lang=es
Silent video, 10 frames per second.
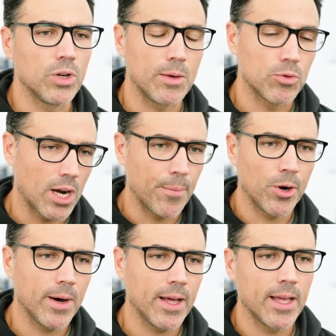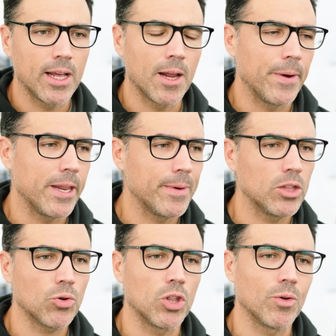hicimos la prueba del
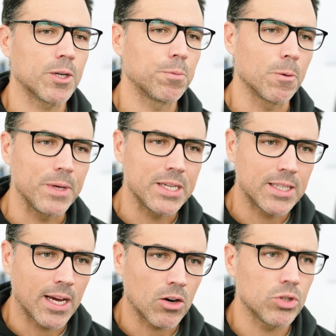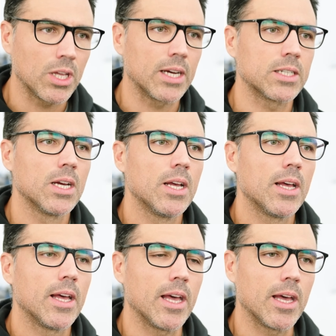experimento, cuando vas por pistas rotas,
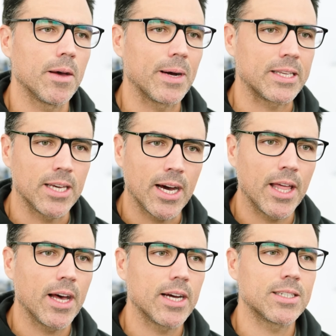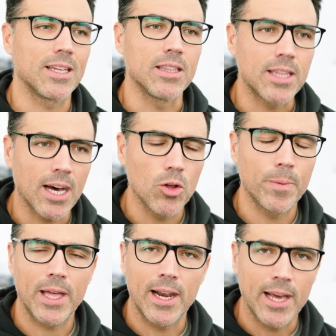eh, bacheadas, sentado,
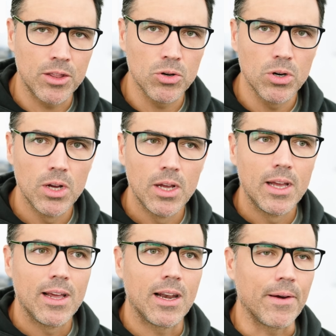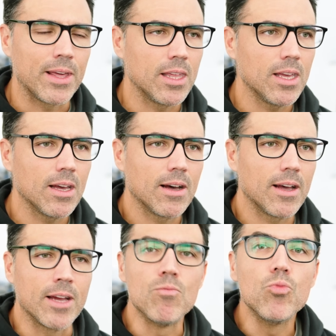pedaleando, la bici
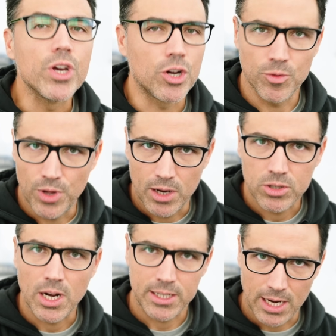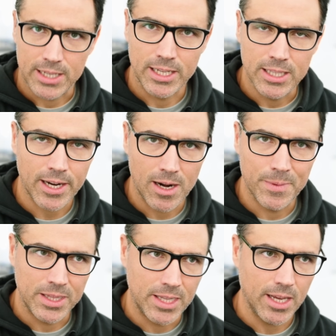es muy cómoda, o sea, se la siente
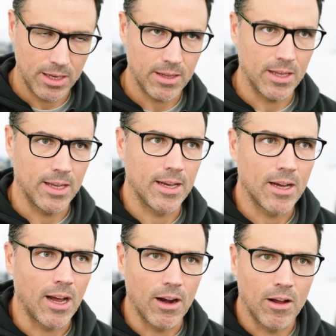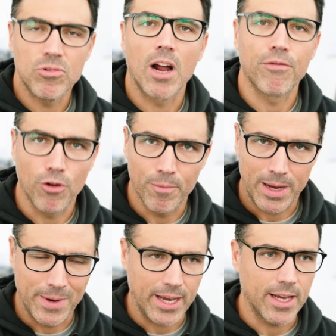realmente eh, una
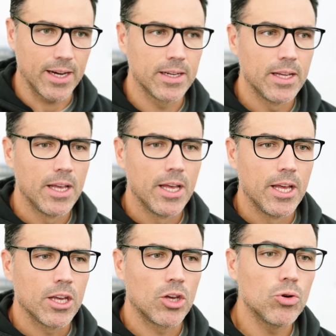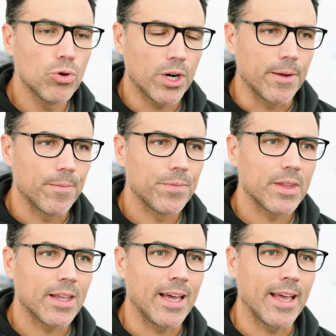alfombra mágica. ¿Qué ocurre?
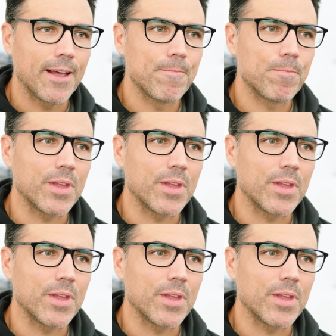Que